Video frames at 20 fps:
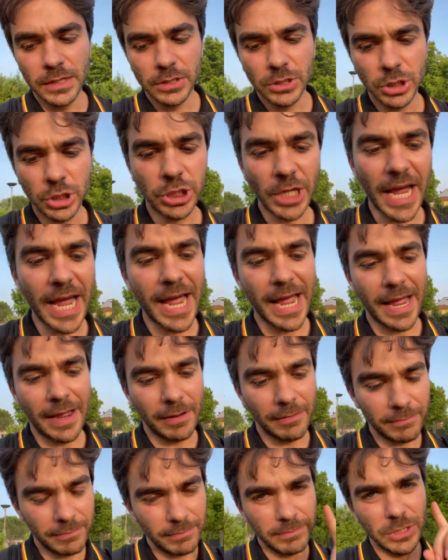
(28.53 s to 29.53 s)
C'è
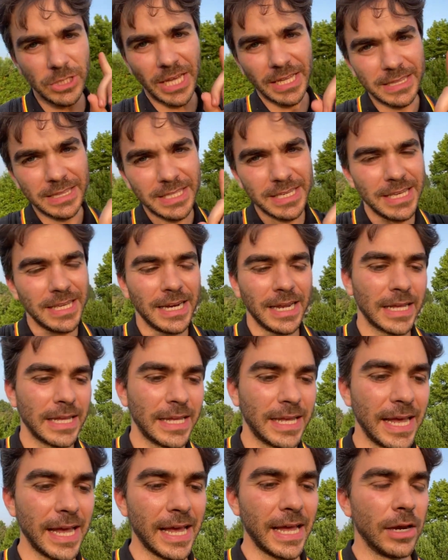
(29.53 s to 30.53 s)
da dire
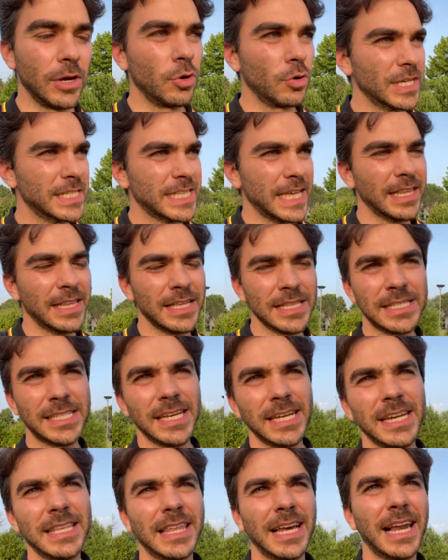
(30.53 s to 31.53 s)
che non è stata
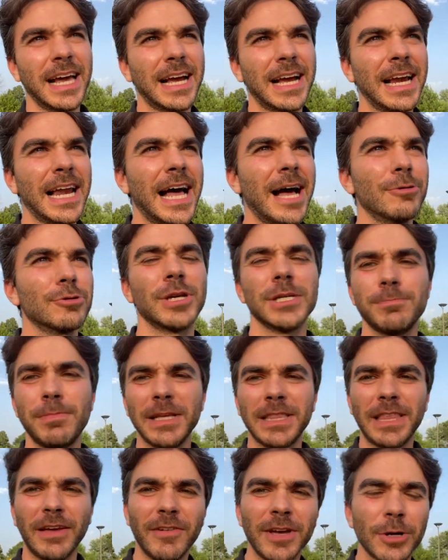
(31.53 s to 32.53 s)
inserita la clausola,
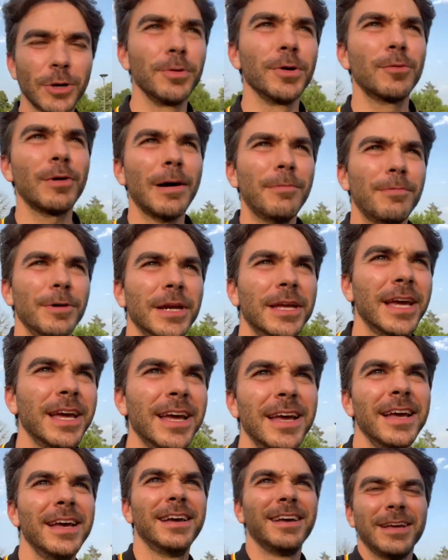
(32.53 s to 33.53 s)
aspetta vengo più qua perché
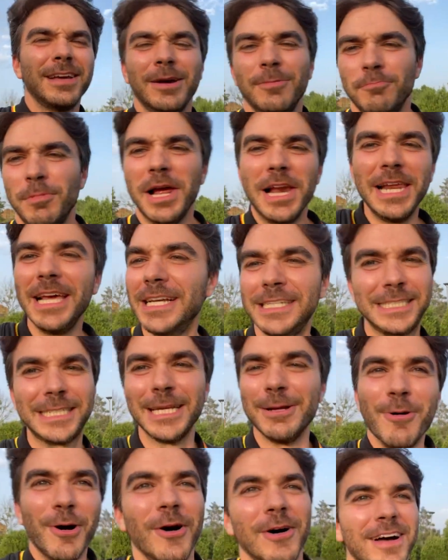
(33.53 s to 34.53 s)

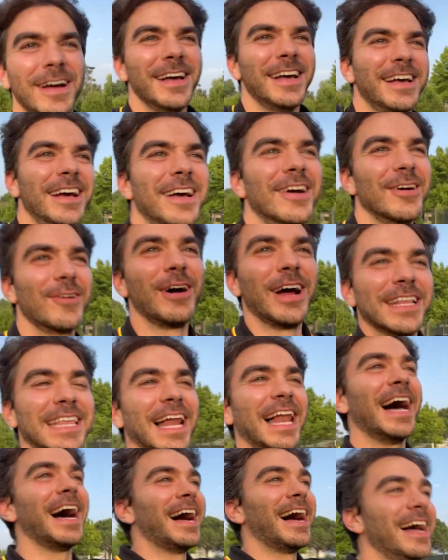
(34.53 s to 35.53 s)
bellissimo,
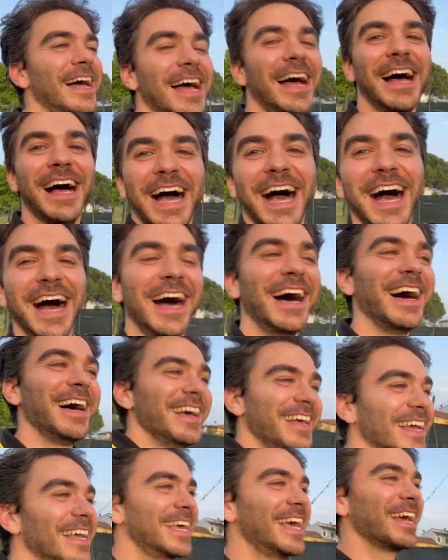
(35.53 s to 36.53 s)
guardala, ah,
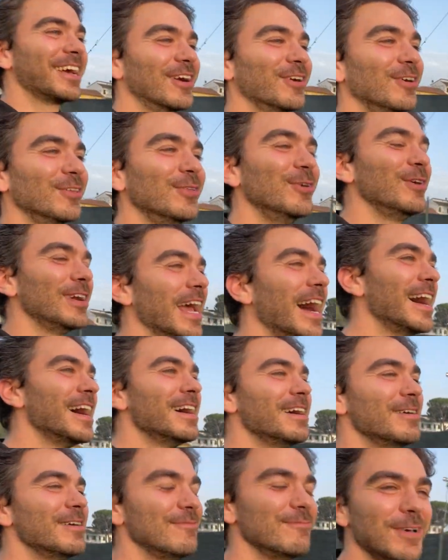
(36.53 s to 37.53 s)
che goduria,
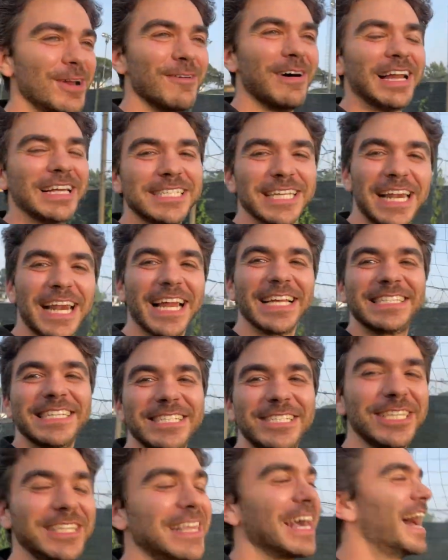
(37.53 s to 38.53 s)
meno male c'è la
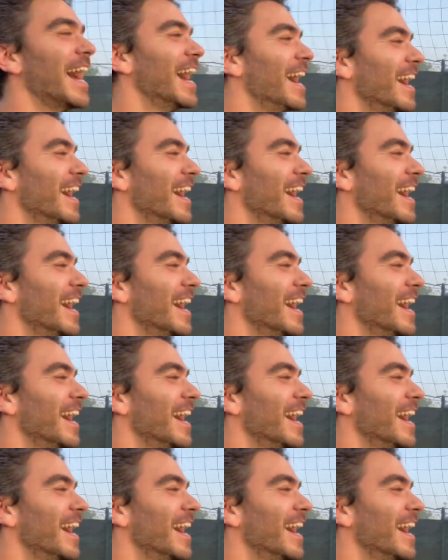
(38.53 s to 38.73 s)
siccità,